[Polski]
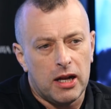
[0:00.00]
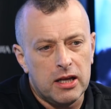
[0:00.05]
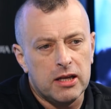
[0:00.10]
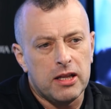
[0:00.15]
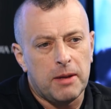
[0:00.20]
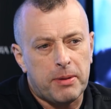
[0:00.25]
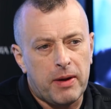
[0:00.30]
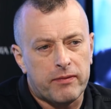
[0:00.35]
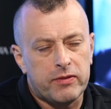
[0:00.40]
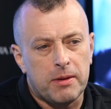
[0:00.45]
ale,
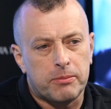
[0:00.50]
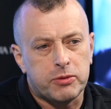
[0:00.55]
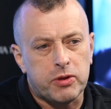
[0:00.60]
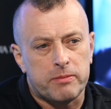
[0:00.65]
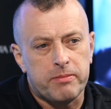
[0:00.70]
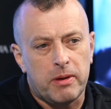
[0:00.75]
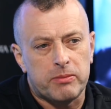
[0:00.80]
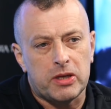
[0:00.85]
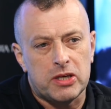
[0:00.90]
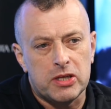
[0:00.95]
ale naprawdę
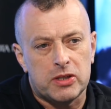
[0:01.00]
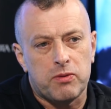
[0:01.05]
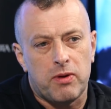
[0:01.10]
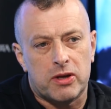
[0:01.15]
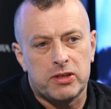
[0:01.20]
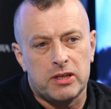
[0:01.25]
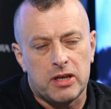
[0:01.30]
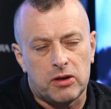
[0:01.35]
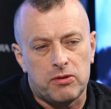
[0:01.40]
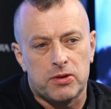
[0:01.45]
na przykład mam
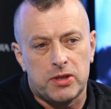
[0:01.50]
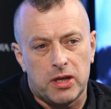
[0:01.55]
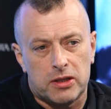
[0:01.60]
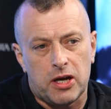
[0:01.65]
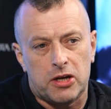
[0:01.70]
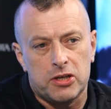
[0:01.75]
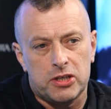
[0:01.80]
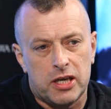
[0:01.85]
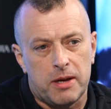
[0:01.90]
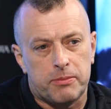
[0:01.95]
takie sytuacje na
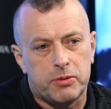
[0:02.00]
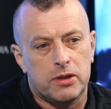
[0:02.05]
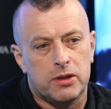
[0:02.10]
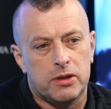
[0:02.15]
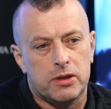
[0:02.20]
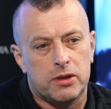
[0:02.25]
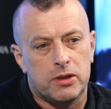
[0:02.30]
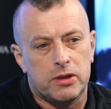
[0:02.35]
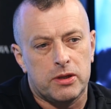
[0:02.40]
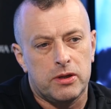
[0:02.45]
koncertach, gdzie
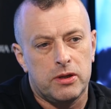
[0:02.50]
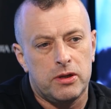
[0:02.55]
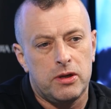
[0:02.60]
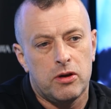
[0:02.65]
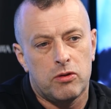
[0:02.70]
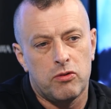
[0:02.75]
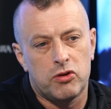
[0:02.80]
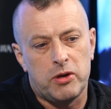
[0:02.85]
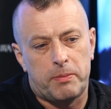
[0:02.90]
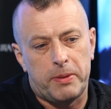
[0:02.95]

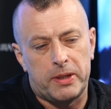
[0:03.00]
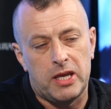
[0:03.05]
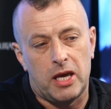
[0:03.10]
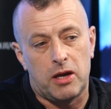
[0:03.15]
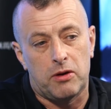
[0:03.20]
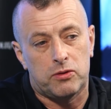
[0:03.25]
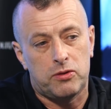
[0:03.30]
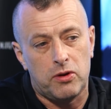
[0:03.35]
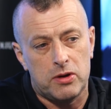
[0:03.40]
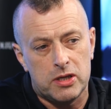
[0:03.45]
Y, ludzie
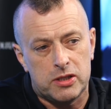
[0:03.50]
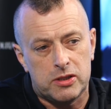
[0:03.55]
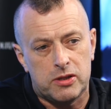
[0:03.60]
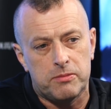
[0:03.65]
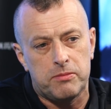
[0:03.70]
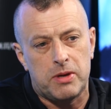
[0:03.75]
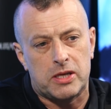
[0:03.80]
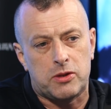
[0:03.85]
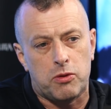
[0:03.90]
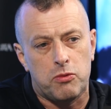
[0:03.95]
PDO. To
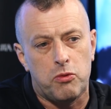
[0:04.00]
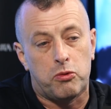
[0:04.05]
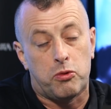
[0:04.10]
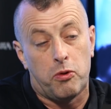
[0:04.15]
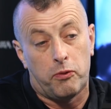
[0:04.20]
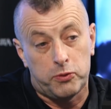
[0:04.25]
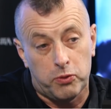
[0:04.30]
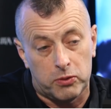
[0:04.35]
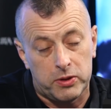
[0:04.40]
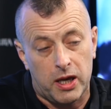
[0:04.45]
jest miasto
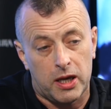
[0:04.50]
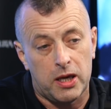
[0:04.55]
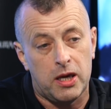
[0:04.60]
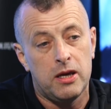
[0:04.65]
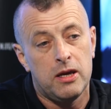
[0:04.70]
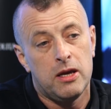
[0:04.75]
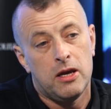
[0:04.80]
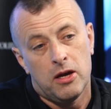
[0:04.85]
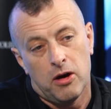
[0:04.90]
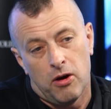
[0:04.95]
Łuków.
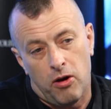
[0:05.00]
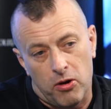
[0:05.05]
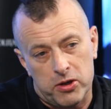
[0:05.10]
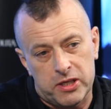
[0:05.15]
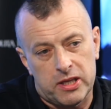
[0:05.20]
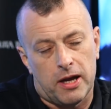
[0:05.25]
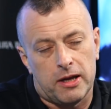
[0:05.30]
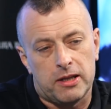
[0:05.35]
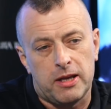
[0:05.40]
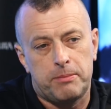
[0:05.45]
Tutaj
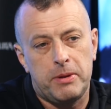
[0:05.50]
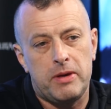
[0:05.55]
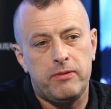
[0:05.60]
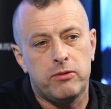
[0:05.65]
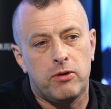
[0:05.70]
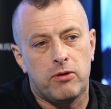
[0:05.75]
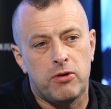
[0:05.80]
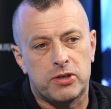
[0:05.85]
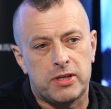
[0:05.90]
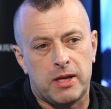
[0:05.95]
chodź na, na
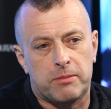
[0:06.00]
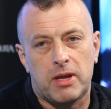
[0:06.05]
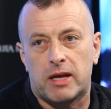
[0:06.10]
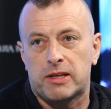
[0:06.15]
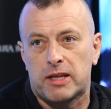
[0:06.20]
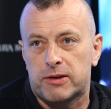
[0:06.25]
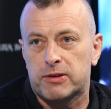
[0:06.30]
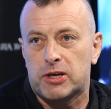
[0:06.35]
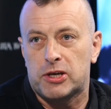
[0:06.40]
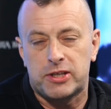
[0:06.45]
piwo, chodź
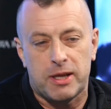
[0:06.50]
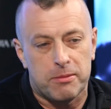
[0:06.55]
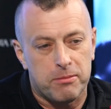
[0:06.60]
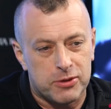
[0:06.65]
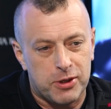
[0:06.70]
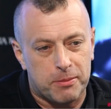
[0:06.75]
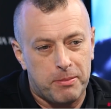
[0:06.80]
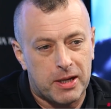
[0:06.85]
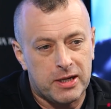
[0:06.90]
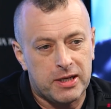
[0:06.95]
tam na, na
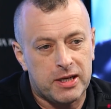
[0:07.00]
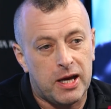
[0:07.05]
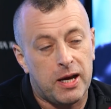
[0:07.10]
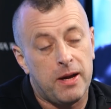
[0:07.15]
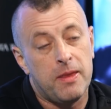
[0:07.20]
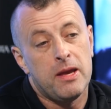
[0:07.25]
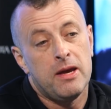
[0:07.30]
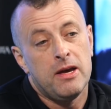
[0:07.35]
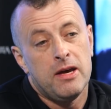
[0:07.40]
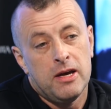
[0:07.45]
jakieś tam
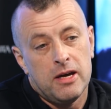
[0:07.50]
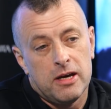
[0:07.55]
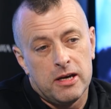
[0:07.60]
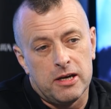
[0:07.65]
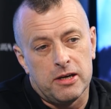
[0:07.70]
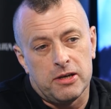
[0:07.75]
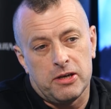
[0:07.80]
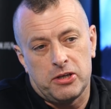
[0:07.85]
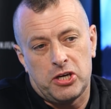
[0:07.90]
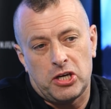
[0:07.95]
żeberka
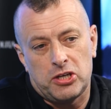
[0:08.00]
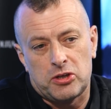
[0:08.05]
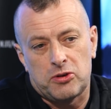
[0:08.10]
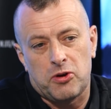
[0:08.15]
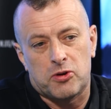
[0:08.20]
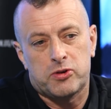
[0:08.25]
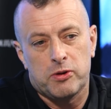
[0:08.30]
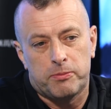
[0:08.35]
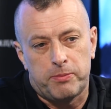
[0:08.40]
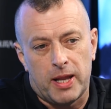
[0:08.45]
y, i
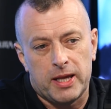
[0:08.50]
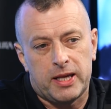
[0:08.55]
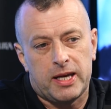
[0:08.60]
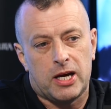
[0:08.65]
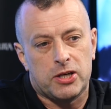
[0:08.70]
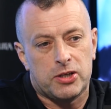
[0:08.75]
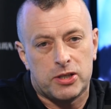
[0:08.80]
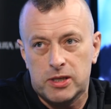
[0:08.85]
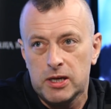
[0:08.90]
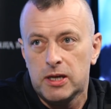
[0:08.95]
10 osób,
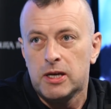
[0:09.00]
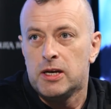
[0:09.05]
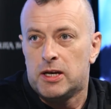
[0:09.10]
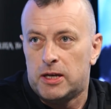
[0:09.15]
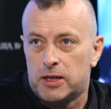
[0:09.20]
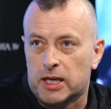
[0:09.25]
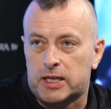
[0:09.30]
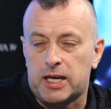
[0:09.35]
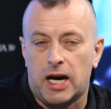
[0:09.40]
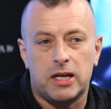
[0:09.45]
lekarz,
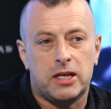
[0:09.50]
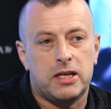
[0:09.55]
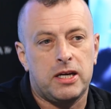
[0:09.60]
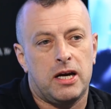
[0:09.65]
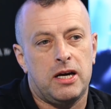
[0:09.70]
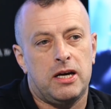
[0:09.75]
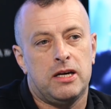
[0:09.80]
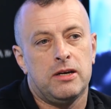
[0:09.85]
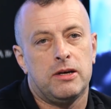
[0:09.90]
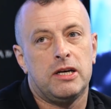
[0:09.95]

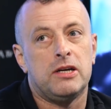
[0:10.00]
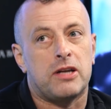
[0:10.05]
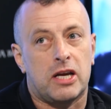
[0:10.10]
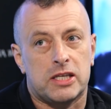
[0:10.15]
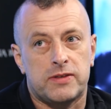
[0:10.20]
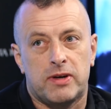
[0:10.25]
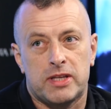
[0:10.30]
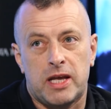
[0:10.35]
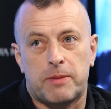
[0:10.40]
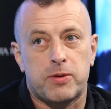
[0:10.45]
lekarka,
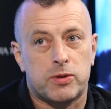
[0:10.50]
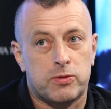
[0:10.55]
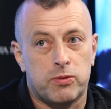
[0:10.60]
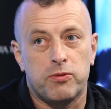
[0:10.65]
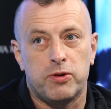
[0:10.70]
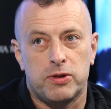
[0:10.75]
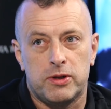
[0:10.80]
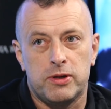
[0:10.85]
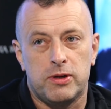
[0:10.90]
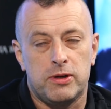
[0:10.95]
y, tak zwana po
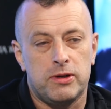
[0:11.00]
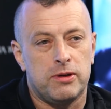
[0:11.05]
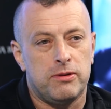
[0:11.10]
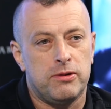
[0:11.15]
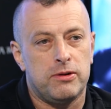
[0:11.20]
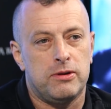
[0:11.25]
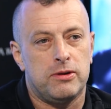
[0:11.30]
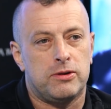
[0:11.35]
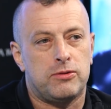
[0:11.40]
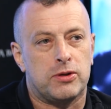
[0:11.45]
prostu y,
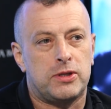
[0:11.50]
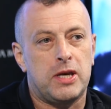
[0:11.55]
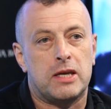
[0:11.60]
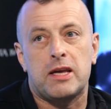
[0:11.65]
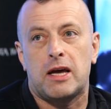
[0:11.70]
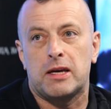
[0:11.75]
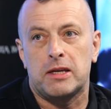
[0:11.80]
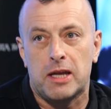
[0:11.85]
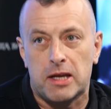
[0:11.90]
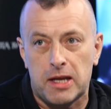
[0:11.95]
y,
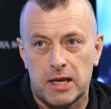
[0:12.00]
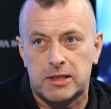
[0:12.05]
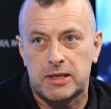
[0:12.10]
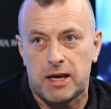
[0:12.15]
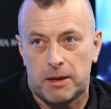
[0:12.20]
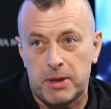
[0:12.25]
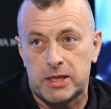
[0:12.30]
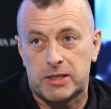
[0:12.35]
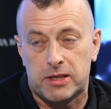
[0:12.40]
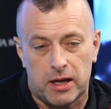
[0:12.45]
socjeta
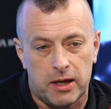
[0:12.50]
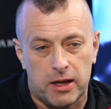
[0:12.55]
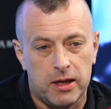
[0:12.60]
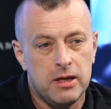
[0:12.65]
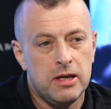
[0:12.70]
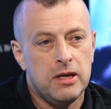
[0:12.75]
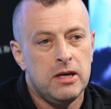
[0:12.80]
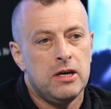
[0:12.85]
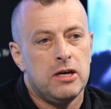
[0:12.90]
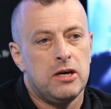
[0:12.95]
inteligencka
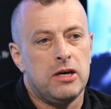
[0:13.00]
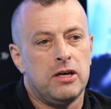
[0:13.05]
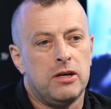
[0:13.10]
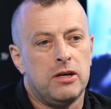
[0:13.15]
miasta